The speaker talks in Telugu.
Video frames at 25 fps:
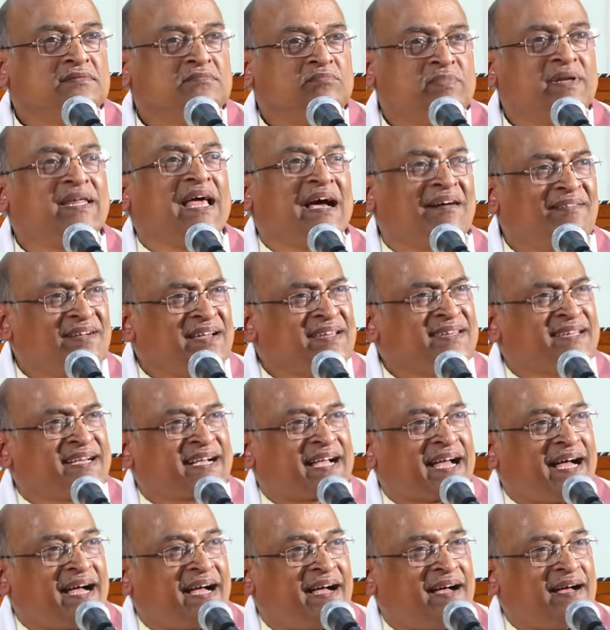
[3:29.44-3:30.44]
మరి ఏమైంది
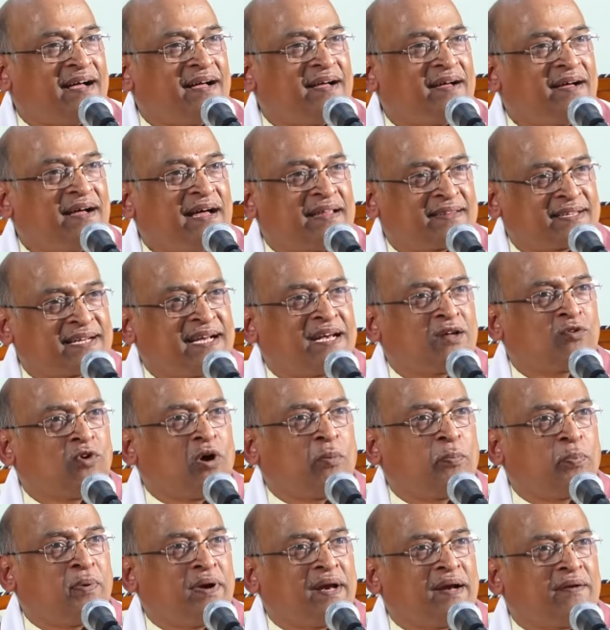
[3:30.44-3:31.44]
ఇంకా అంతకంటే
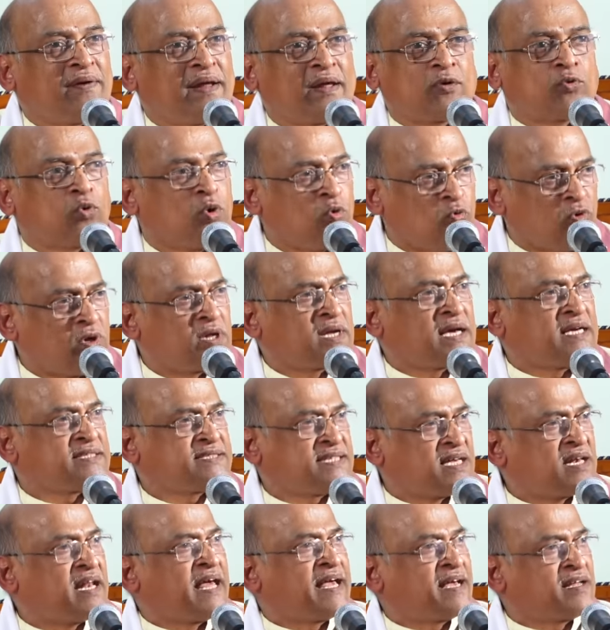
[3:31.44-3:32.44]
గొప్ప అని ఆయన గోవులు
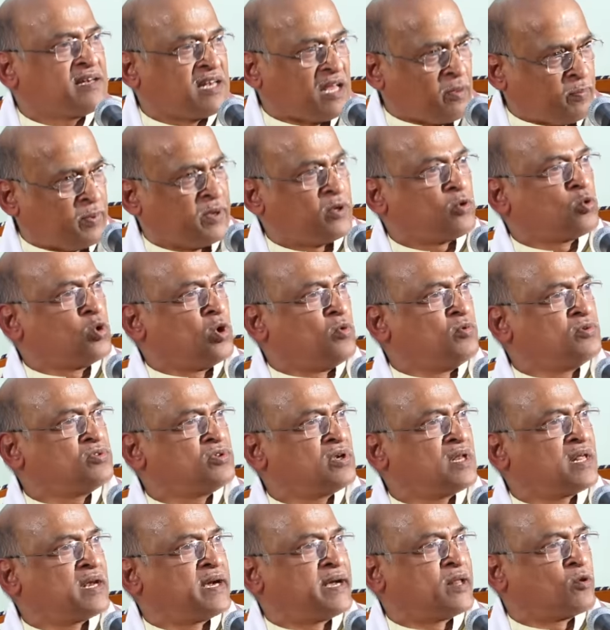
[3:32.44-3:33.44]
కాశాను ఆయన నా పేరు
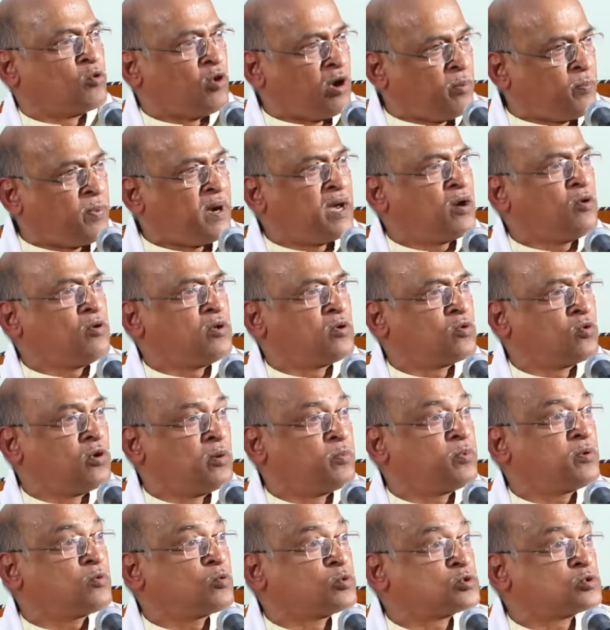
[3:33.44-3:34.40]
గోవిందుడు అన్నాడు గోపాలుడు గొప్ప